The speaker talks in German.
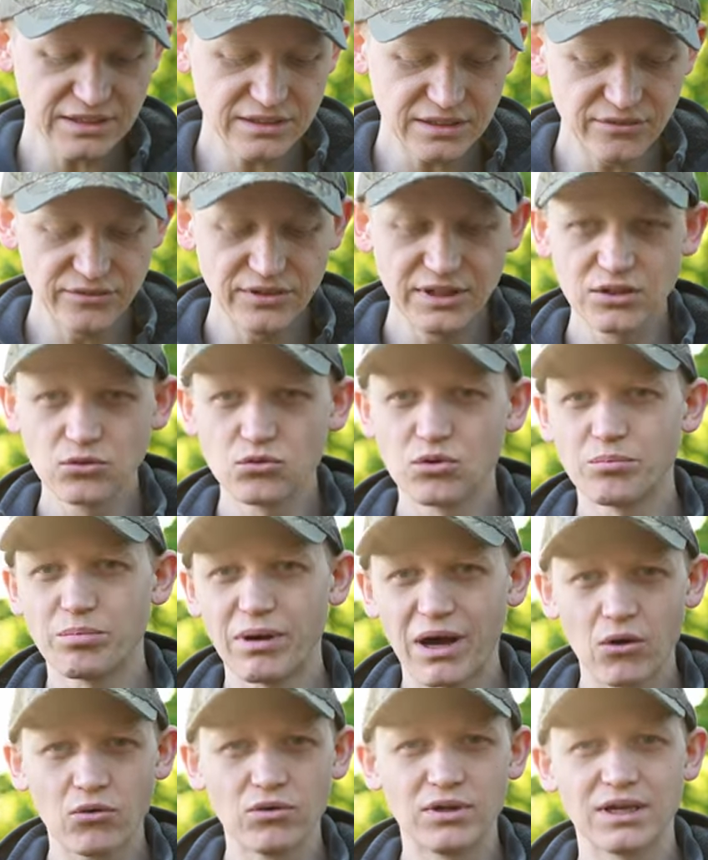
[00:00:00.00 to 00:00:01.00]
Die wiegen nur ein
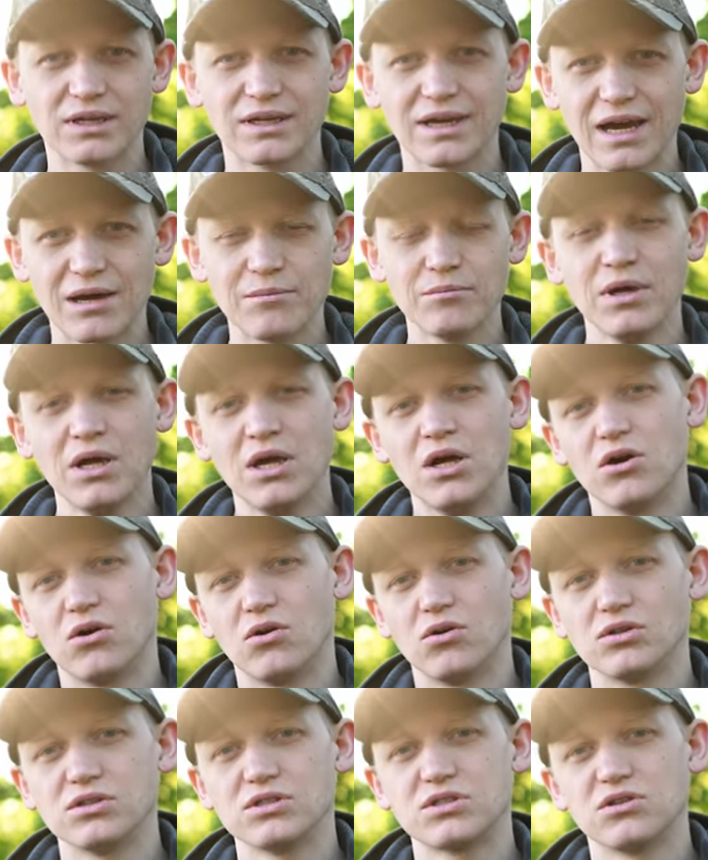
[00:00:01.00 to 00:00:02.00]
paar hundert Gramm
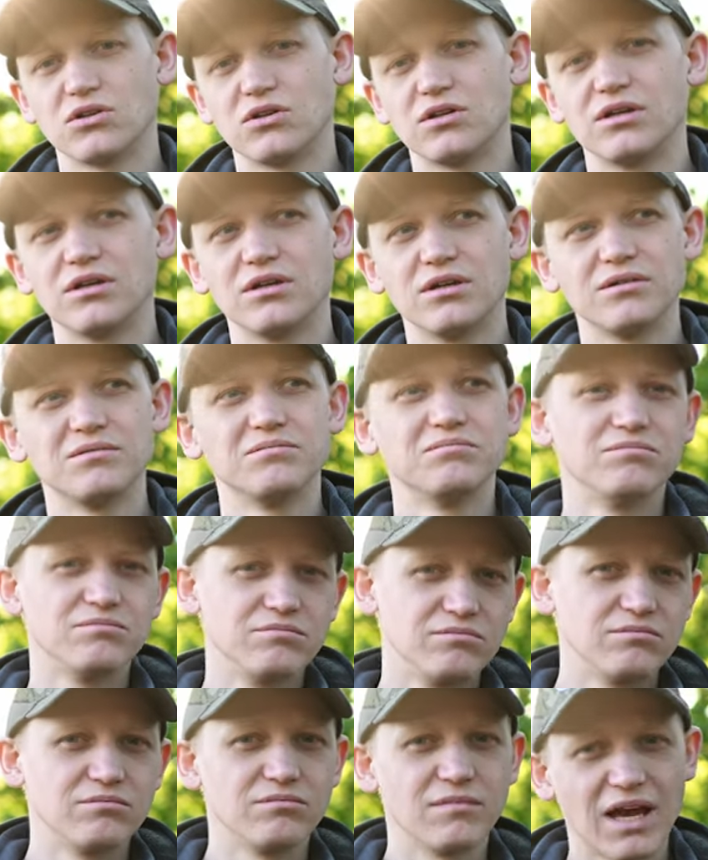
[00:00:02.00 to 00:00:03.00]
und so eine
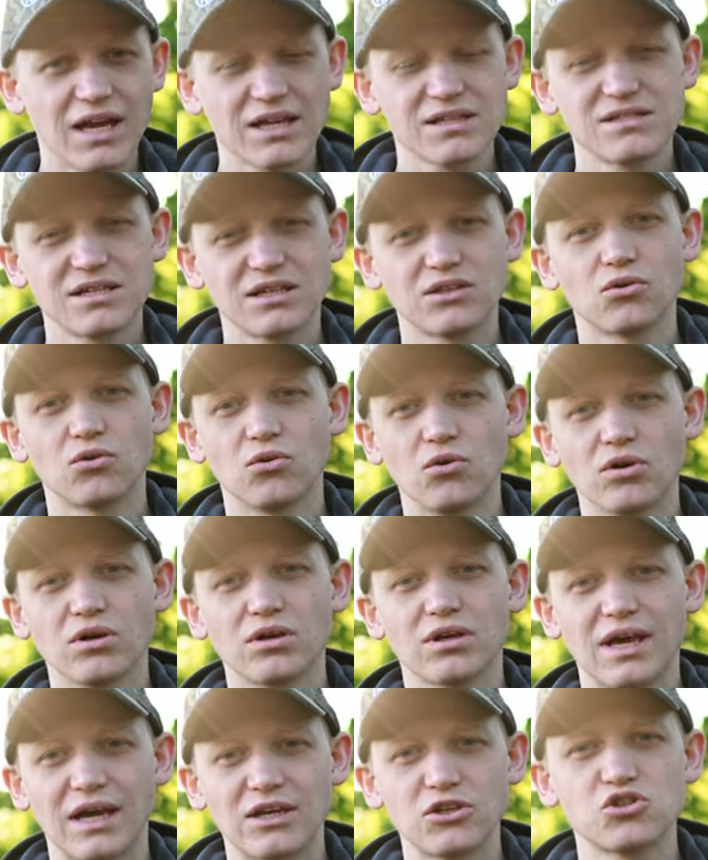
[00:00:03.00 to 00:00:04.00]

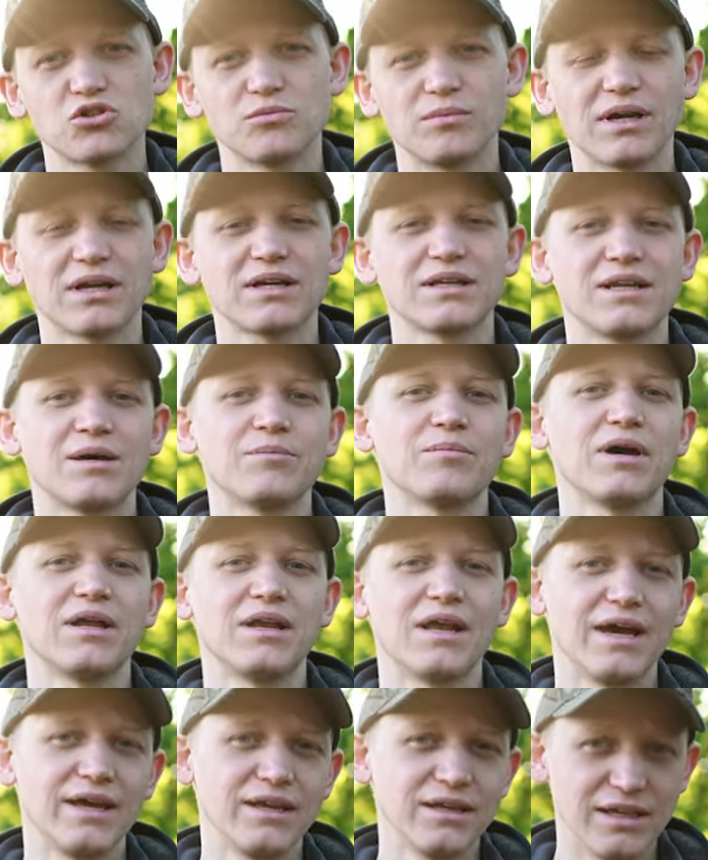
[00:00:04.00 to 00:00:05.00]
Nachtsichtröhre kann schon mal knapp
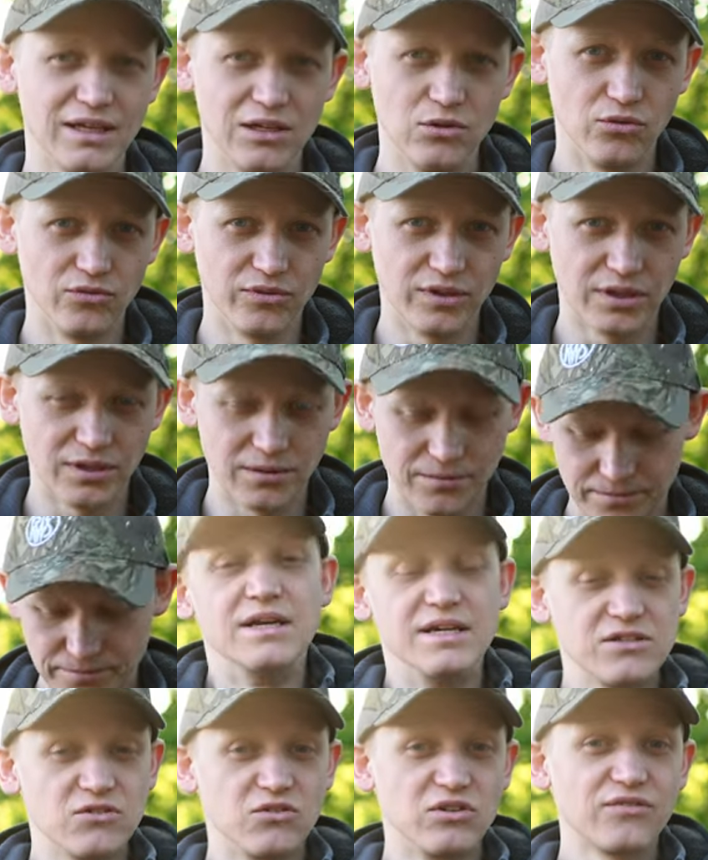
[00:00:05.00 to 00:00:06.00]
an ein Kilo wiegen.
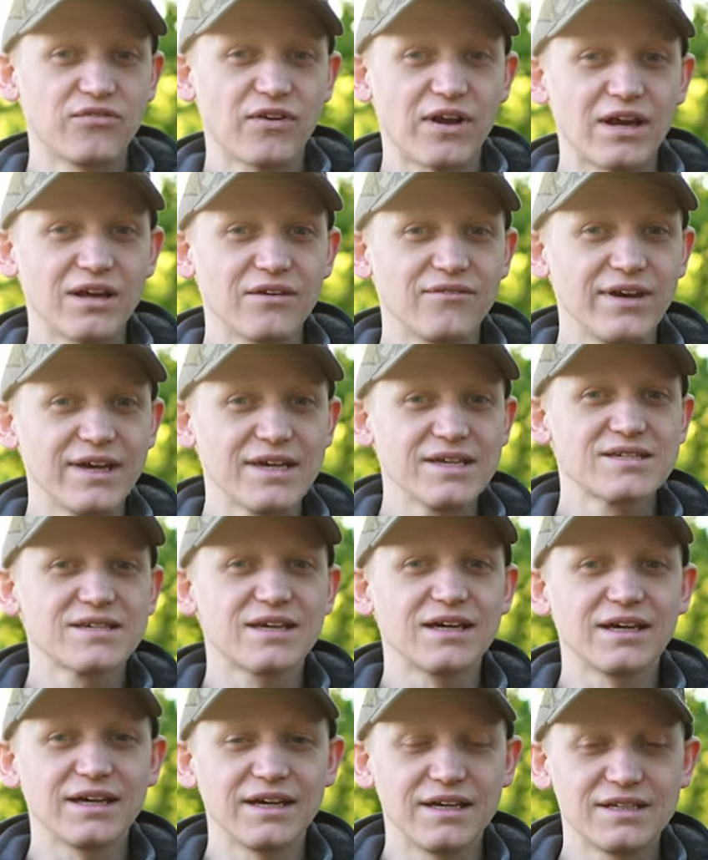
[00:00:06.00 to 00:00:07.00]
Ist nun die Frage, welches
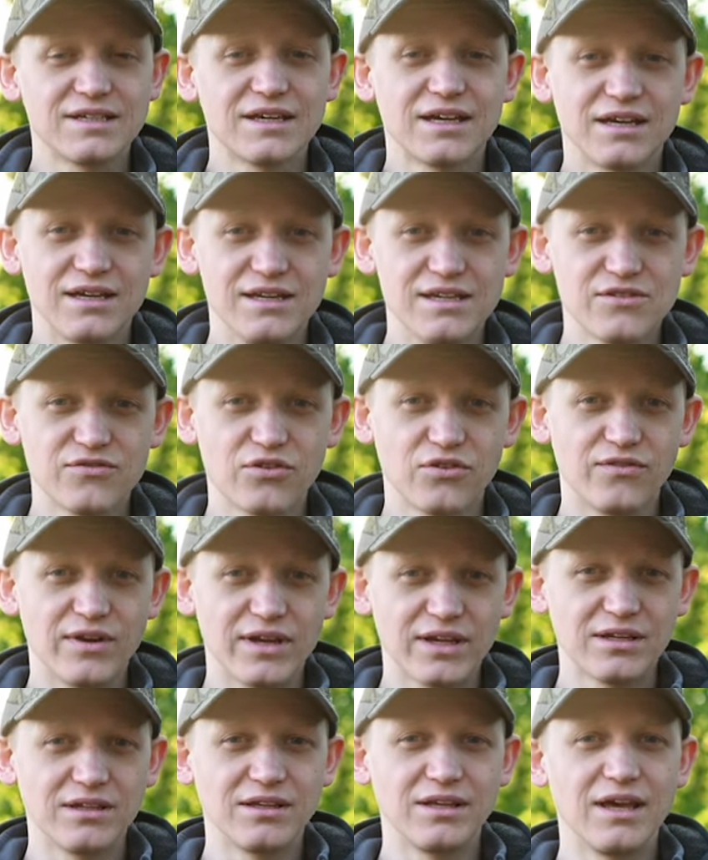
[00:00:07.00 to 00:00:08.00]
Gerät ist für
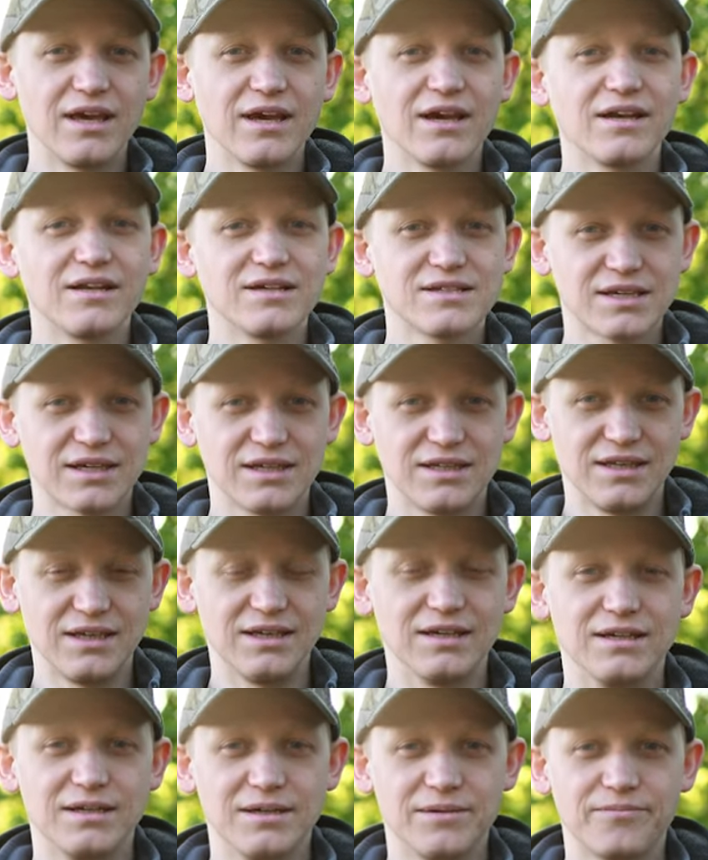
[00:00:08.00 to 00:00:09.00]
welchen Jäger das
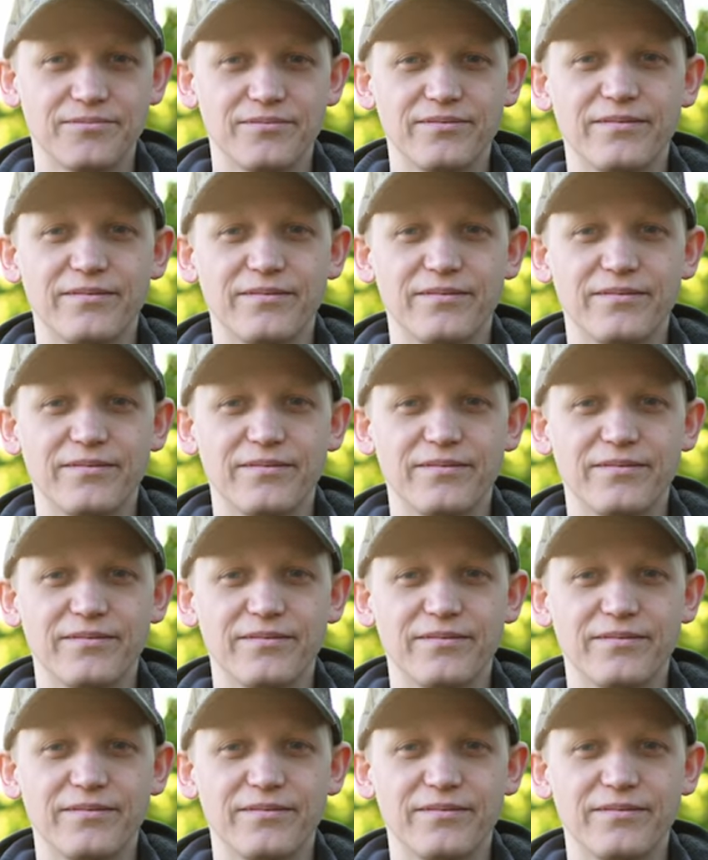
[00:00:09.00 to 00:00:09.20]
Richtige?